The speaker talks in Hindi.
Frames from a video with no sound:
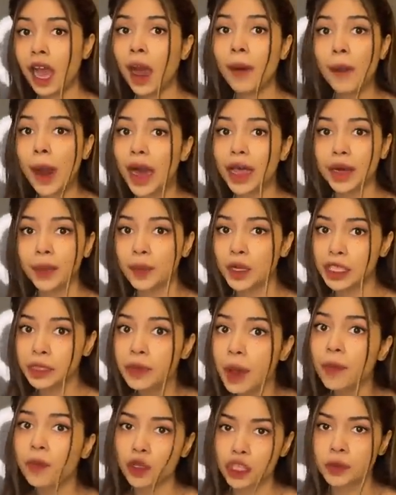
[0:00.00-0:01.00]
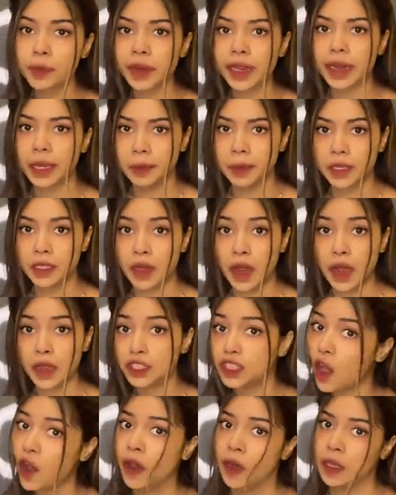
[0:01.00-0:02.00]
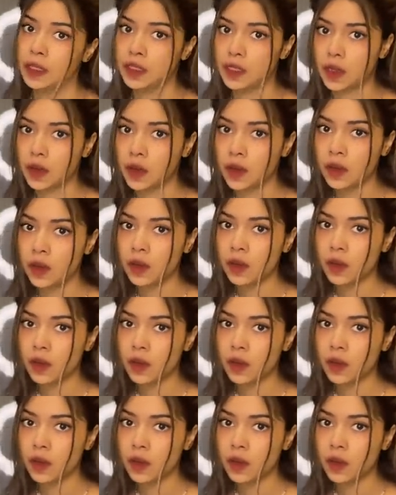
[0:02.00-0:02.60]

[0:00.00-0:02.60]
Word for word: हमारे बीच में अब कुछ भी नहीं बचा है से